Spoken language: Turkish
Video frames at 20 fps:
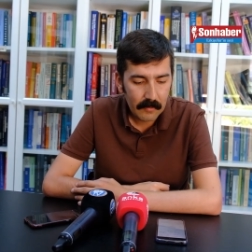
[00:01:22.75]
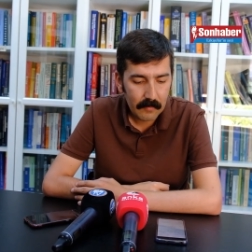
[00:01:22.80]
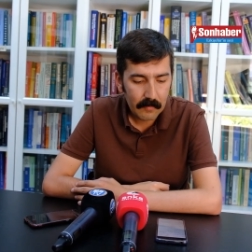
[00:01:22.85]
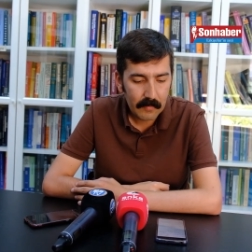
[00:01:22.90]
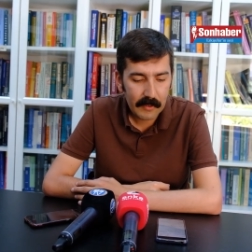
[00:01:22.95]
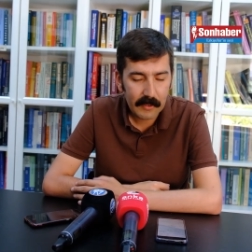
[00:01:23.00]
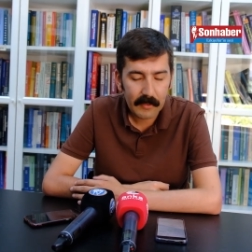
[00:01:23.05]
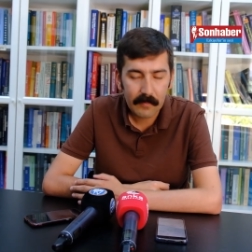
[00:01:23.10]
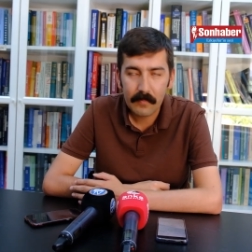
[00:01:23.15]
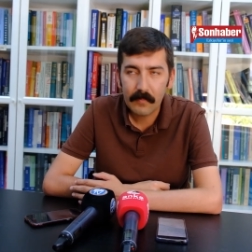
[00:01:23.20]

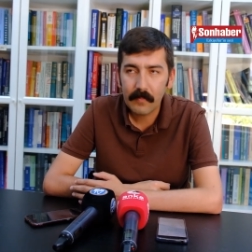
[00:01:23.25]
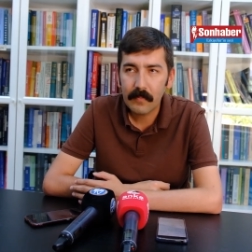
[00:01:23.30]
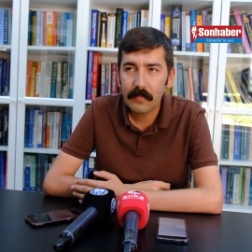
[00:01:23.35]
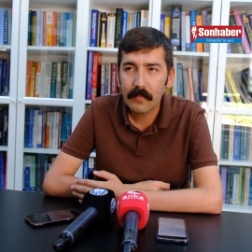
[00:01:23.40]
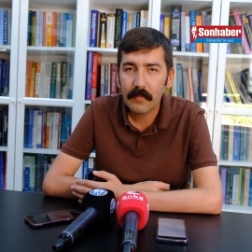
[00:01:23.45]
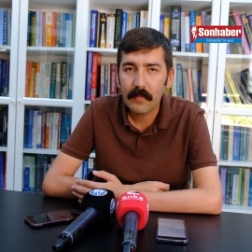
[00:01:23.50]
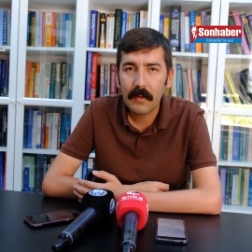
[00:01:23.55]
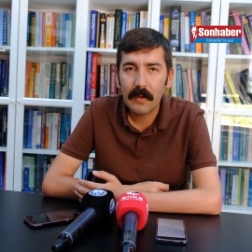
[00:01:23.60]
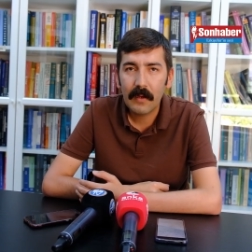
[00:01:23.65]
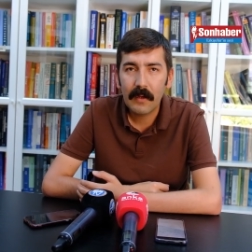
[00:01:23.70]
Bizim
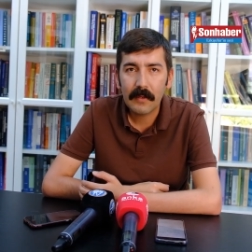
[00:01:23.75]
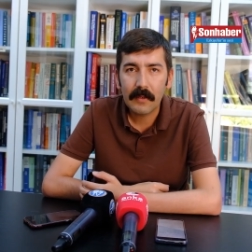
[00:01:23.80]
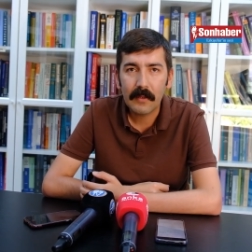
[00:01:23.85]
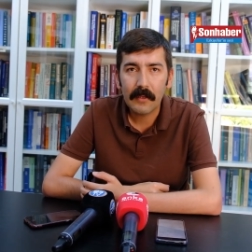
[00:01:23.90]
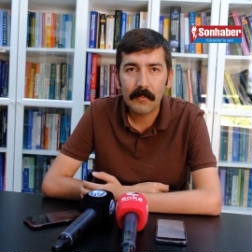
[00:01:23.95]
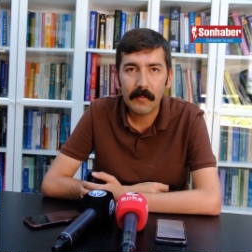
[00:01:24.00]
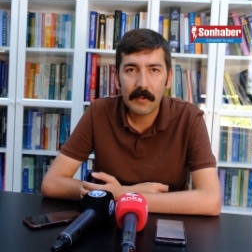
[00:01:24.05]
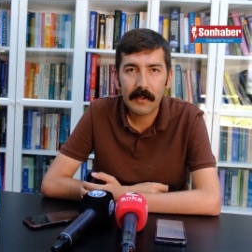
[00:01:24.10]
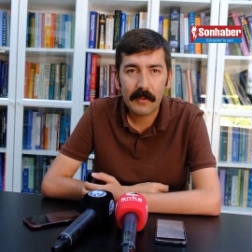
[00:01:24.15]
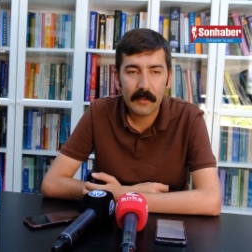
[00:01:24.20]

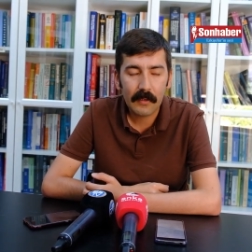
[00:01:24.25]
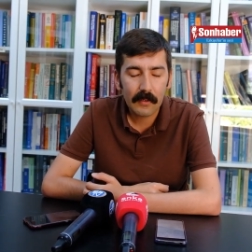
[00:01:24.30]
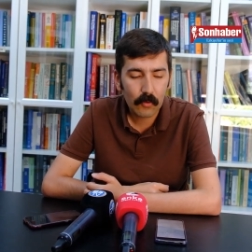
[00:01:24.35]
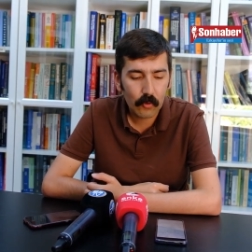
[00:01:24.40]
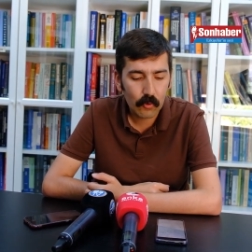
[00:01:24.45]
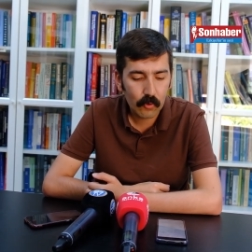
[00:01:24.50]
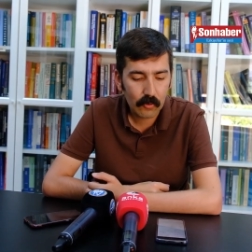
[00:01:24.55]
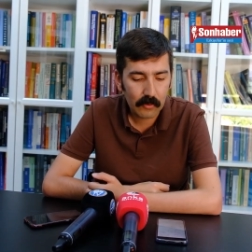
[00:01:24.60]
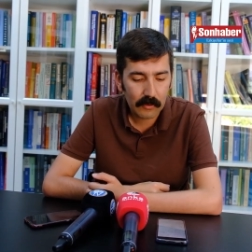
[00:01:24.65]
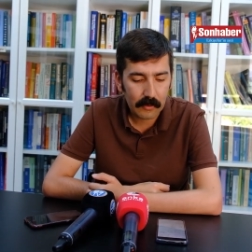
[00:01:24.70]
hanelerimiz daha
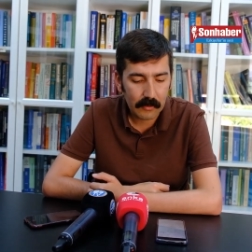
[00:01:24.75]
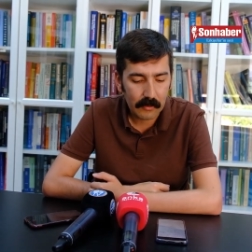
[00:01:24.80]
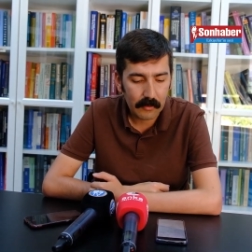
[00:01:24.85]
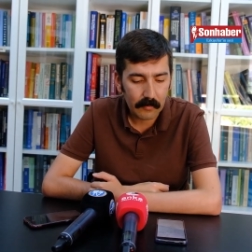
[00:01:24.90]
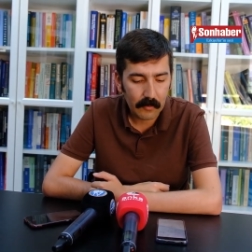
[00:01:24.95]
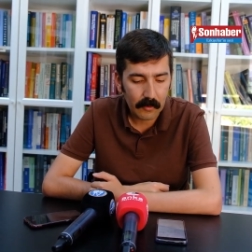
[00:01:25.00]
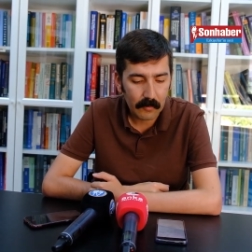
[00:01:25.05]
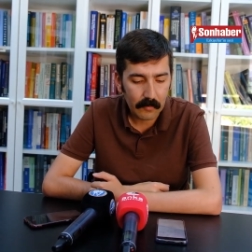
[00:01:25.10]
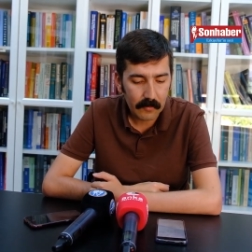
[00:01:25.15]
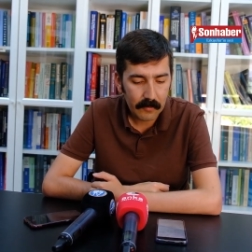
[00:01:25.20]
küçük
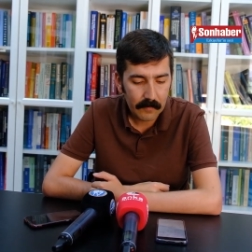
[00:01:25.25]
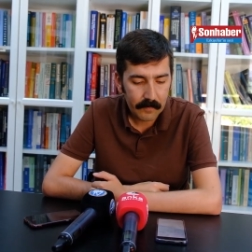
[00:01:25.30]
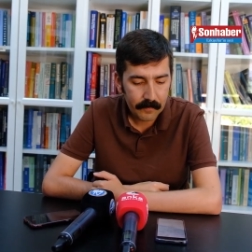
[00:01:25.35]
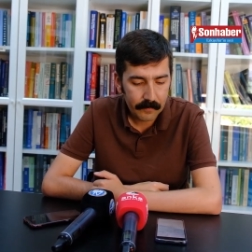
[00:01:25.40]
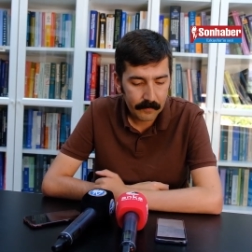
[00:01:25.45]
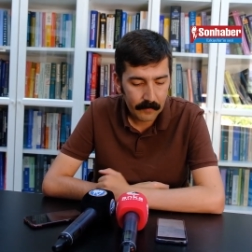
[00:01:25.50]
dediğim gibi.